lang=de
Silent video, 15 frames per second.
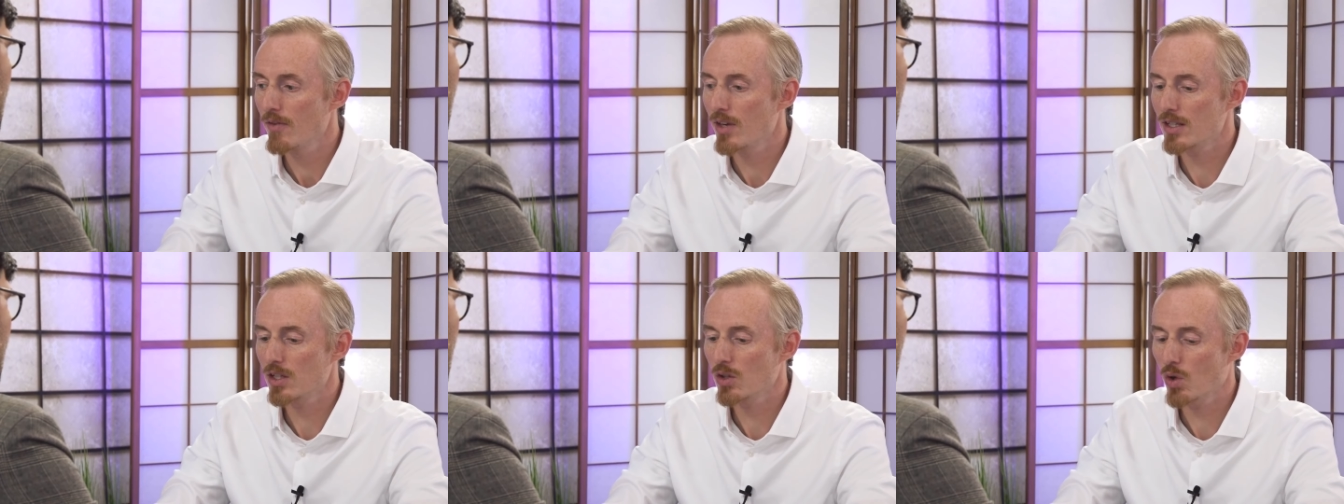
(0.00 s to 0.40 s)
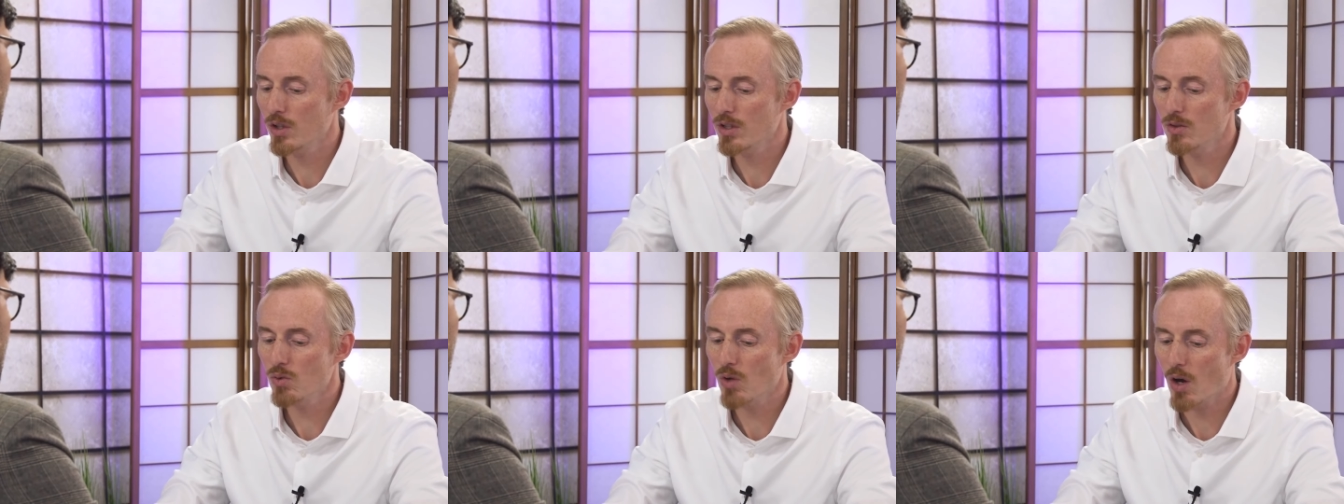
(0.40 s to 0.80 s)
wer sich
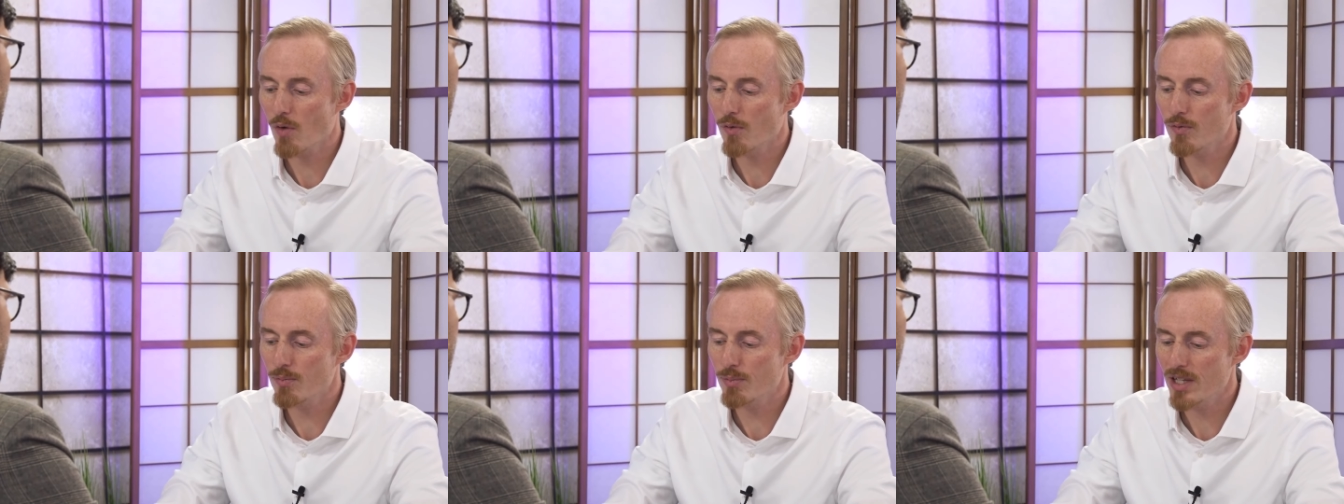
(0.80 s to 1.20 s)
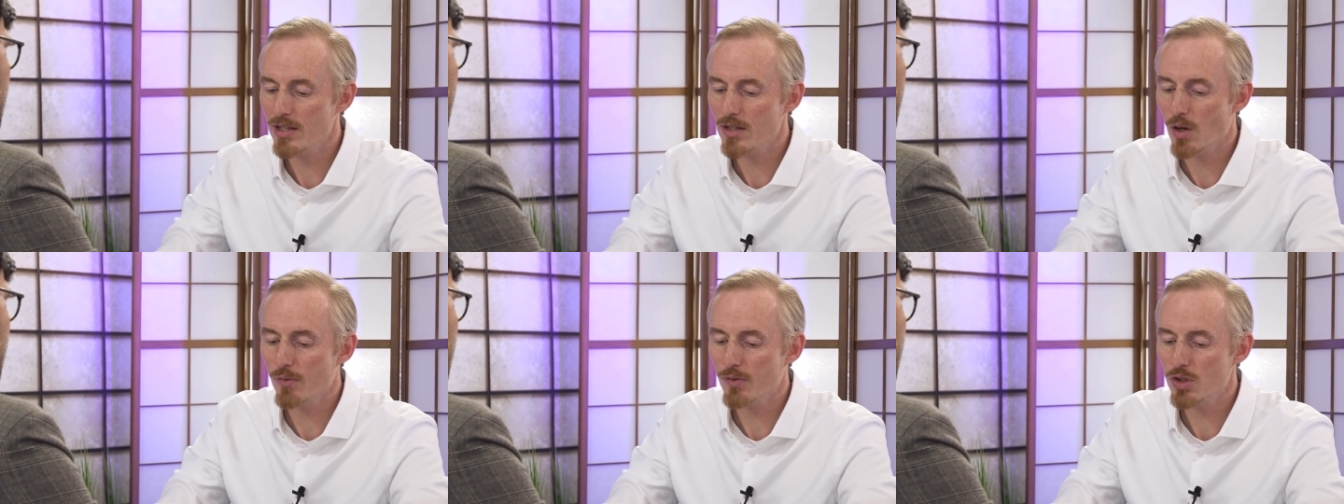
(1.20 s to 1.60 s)
heute nur auf
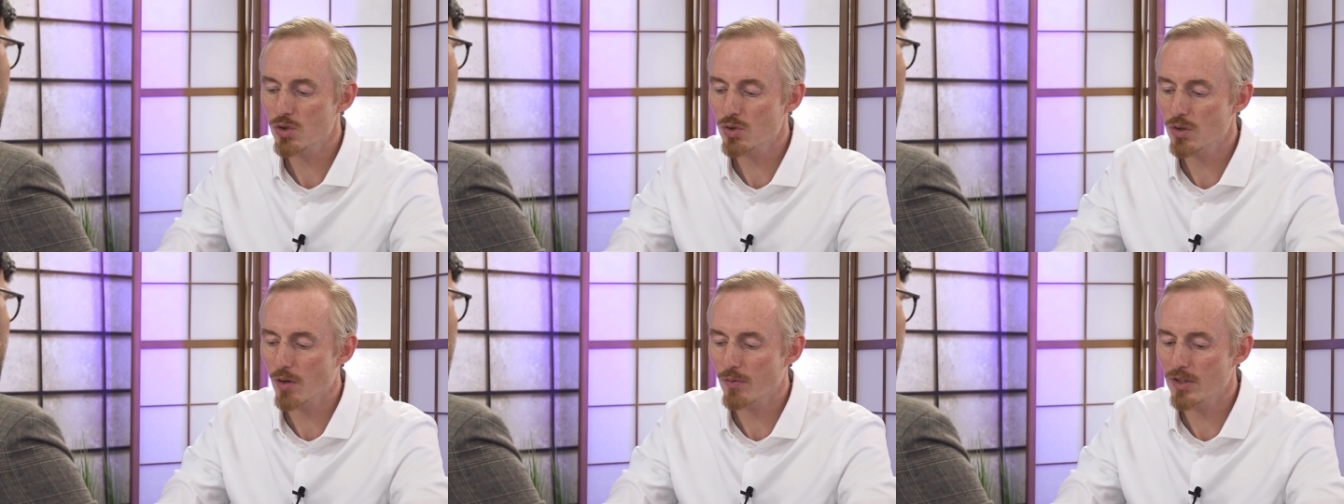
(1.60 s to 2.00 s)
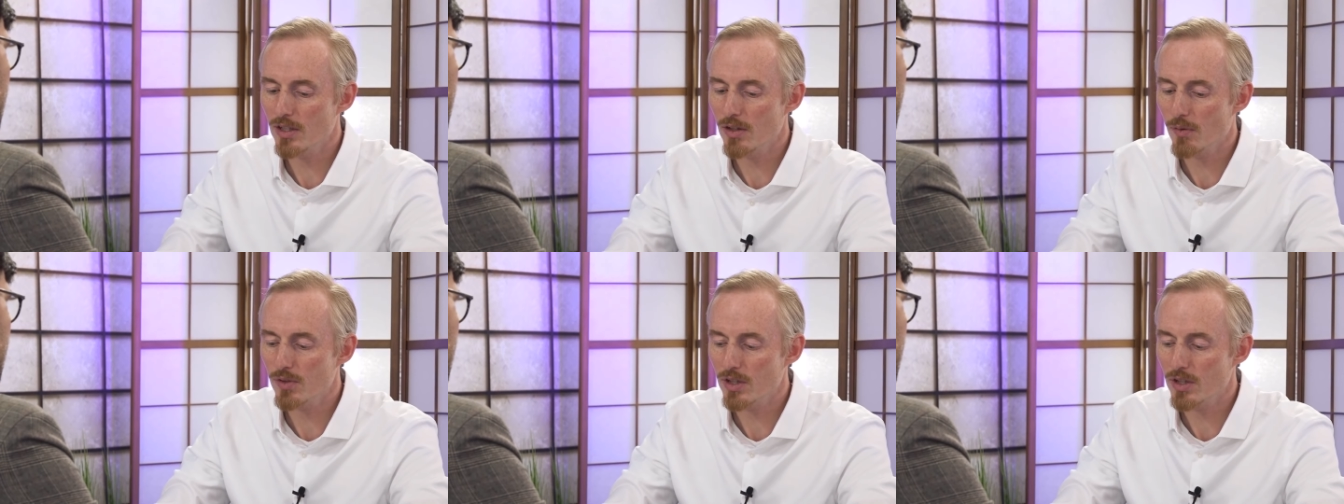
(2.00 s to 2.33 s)
blind auf die, auf die,